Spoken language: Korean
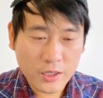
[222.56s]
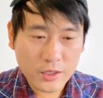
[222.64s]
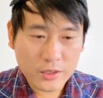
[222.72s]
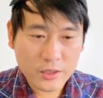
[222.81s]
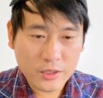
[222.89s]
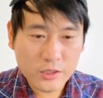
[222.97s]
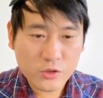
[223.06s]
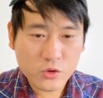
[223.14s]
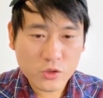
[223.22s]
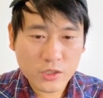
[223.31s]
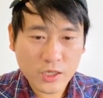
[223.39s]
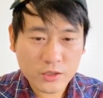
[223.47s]
그
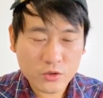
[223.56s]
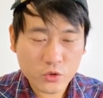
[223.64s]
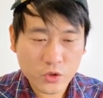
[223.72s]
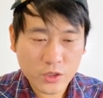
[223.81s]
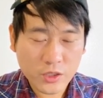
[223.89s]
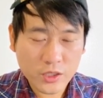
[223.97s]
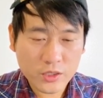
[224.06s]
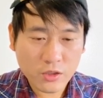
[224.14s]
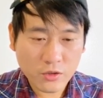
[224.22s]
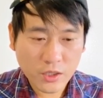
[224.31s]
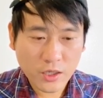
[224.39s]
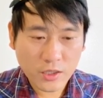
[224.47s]
일주일당 수익이
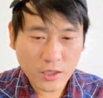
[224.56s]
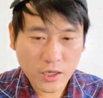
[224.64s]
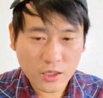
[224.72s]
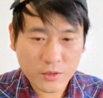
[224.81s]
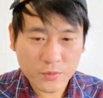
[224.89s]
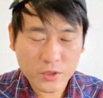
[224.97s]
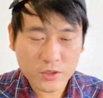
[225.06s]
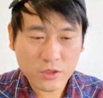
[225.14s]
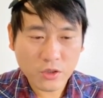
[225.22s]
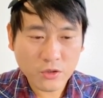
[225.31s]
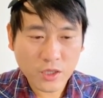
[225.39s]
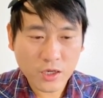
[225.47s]
1000달러다 그러면
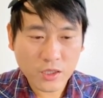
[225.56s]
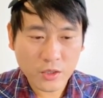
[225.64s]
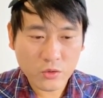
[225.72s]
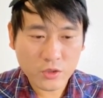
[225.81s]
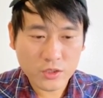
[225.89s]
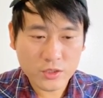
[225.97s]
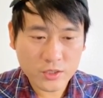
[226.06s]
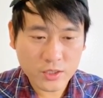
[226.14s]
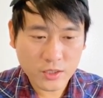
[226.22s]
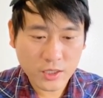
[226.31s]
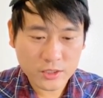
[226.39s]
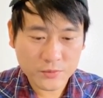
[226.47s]
1000달러 나누기 7을
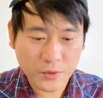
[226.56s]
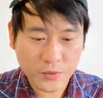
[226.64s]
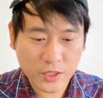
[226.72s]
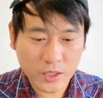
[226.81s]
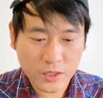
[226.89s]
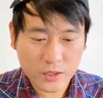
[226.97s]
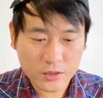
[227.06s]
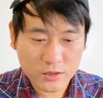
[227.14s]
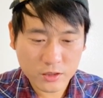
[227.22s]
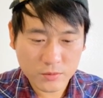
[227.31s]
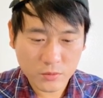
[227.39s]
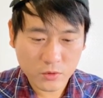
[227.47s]
하시면 됩니다.
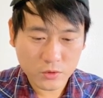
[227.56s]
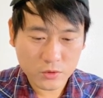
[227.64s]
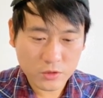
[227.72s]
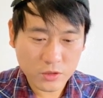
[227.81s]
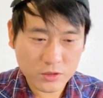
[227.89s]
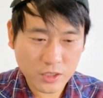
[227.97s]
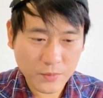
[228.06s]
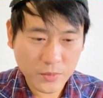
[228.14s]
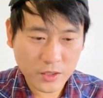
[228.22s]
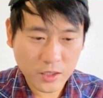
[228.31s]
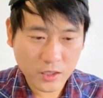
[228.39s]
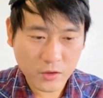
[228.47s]
저는
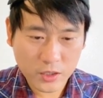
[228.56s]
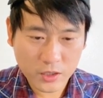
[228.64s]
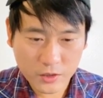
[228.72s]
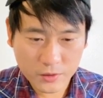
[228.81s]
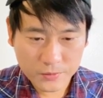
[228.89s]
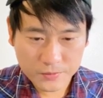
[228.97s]
1300달러로 할게요.